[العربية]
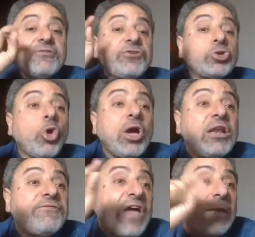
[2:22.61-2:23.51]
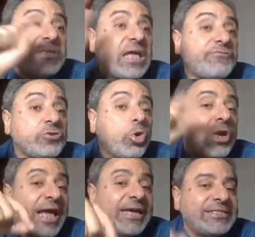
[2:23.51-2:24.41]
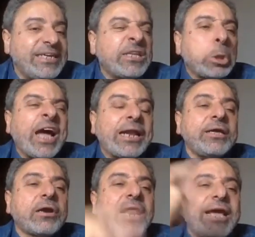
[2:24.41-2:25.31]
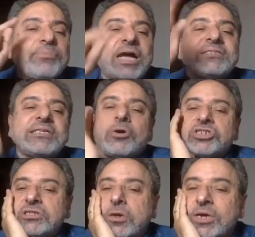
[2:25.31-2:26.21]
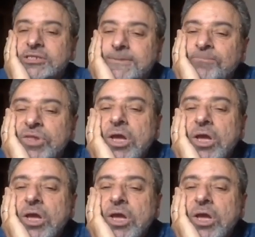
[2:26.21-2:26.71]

في ضوء الفهم ده في ضوء الايه دي تعال نقرا الايه بتاعت 26 دلوقتي